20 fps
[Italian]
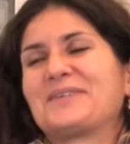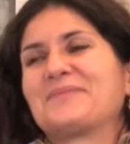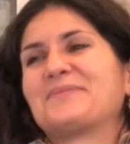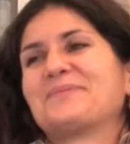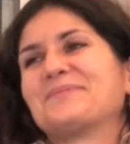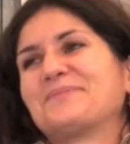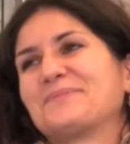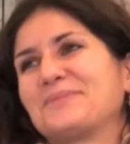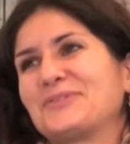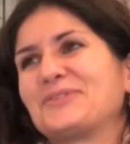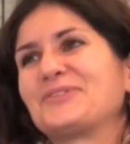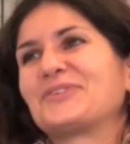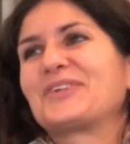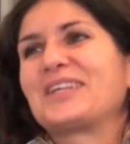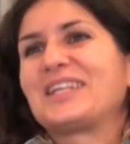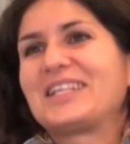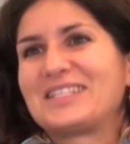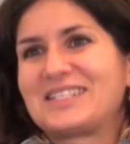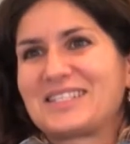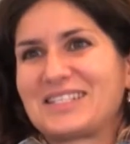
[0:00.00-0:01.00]
eh, appunto
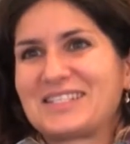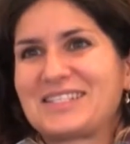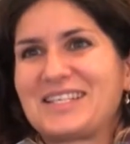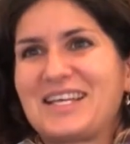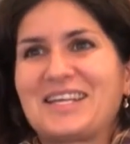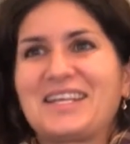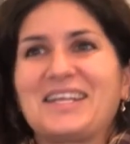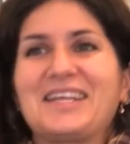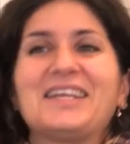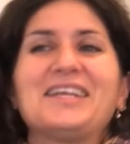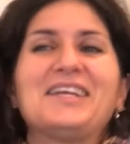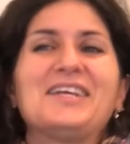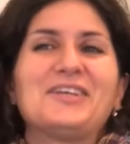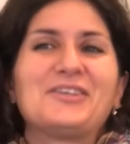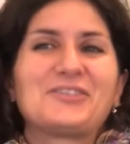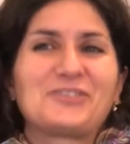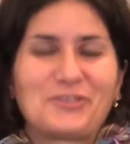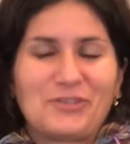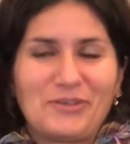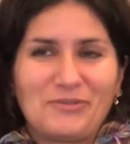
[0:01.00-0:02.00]
che le zanzare
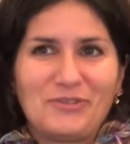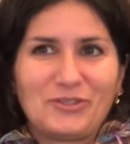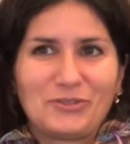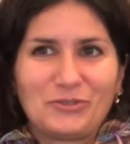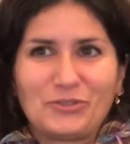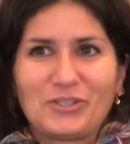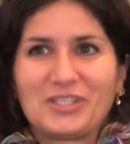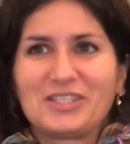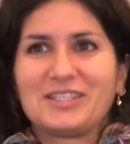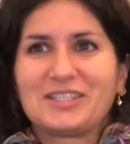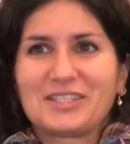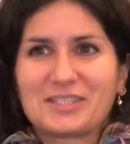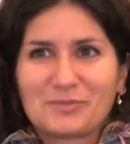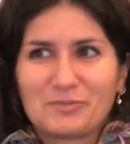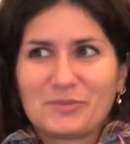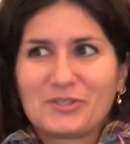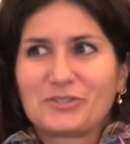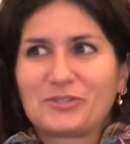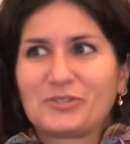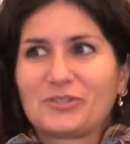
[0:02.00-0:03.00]
sono il vettore di
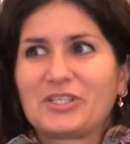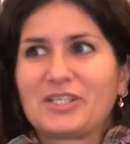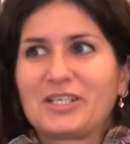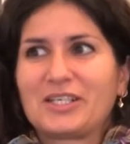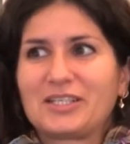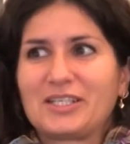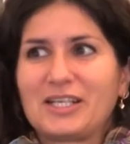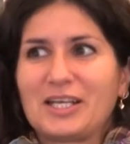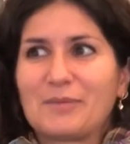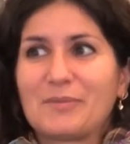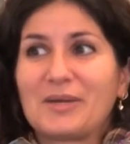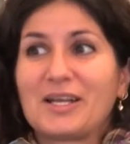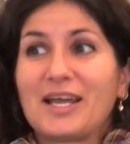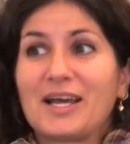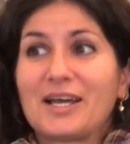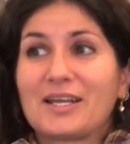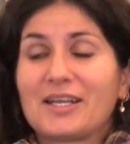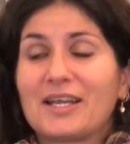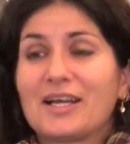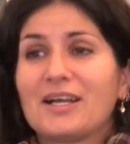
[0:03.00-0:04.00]
trasmissione della
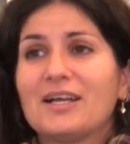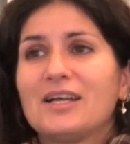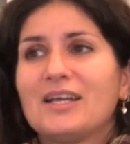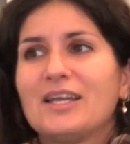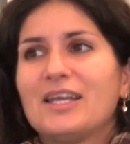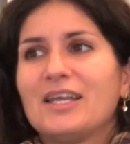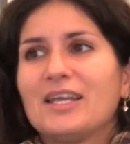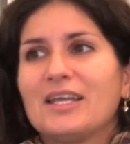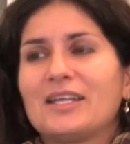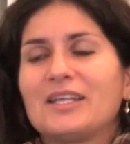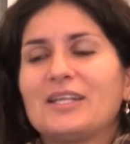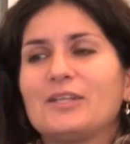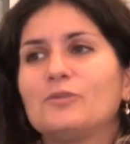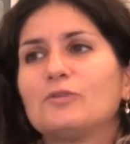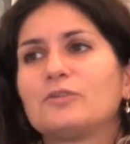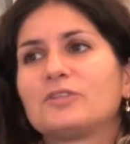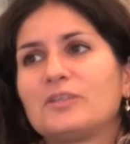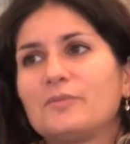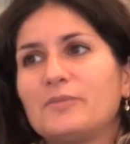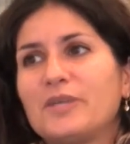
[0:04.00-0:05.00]
malaria e negli
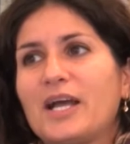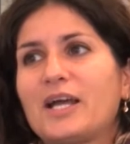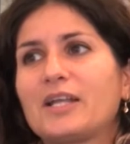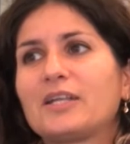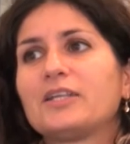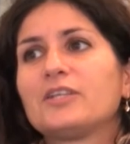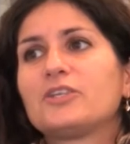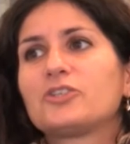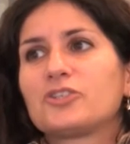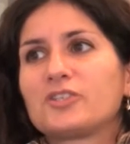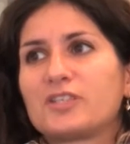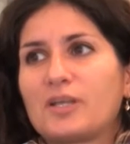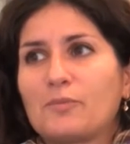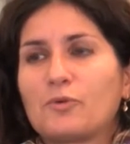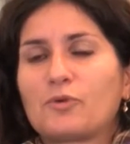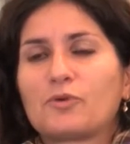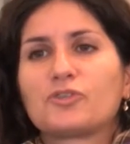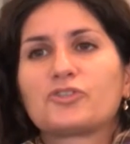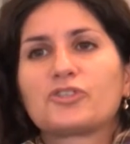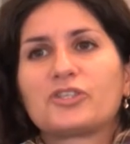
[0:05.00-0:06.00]
ultimi anni ci
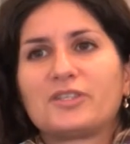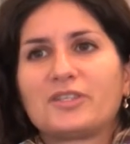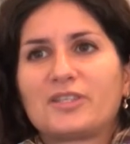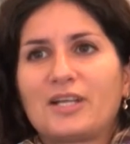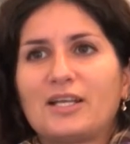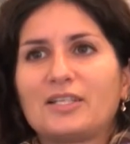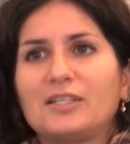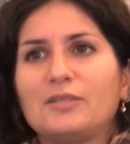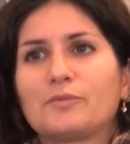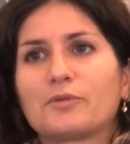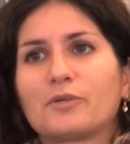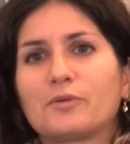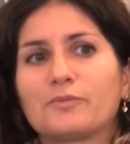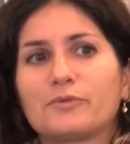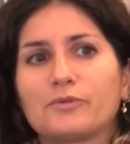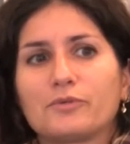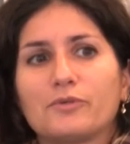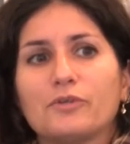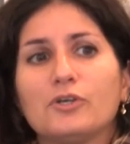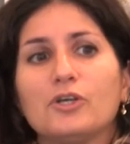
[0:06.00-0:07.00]
siamo concentrati
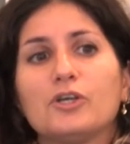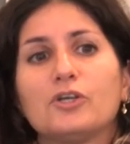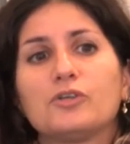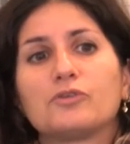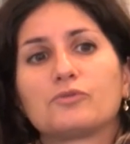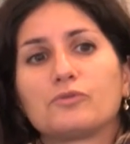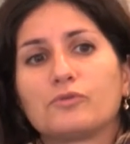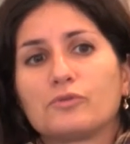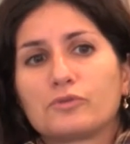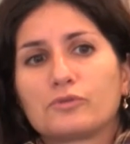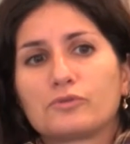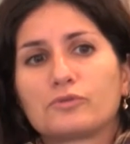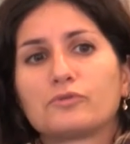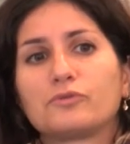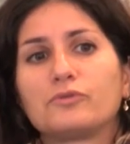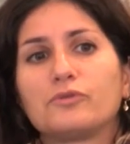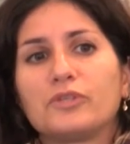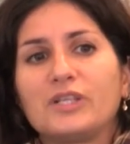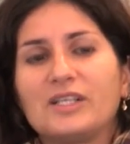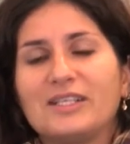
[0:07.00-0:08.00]
proprio sullo
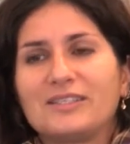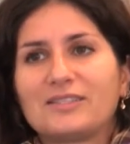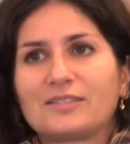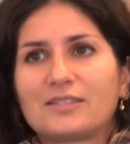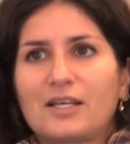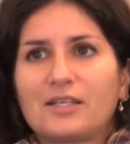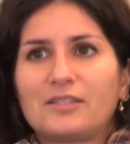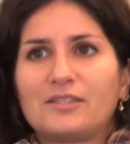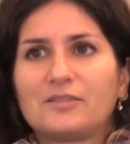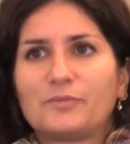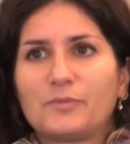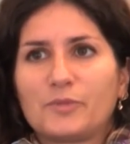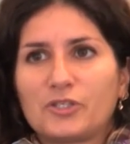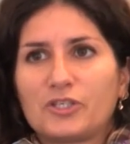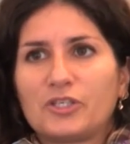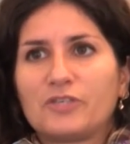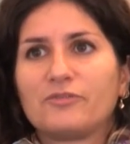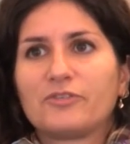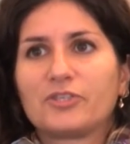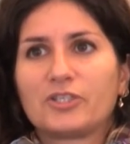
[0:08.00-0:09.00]
studio degli stadi
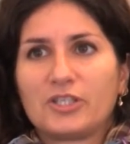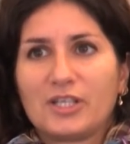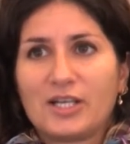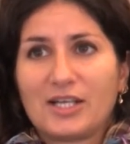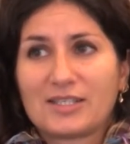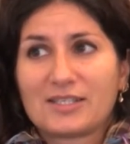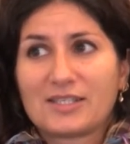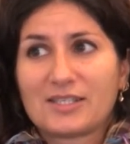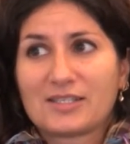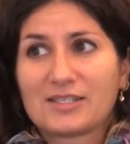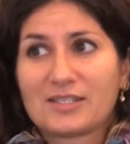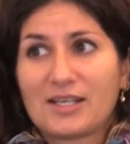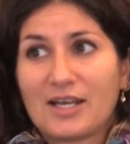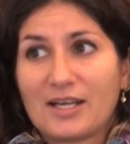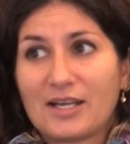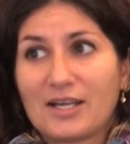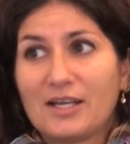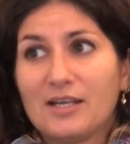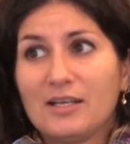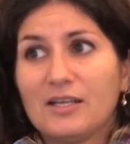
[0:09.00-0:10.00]
specifici della
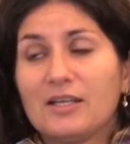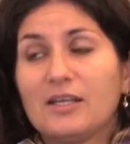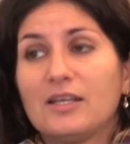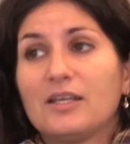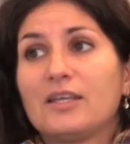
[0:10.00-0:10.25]
zanzara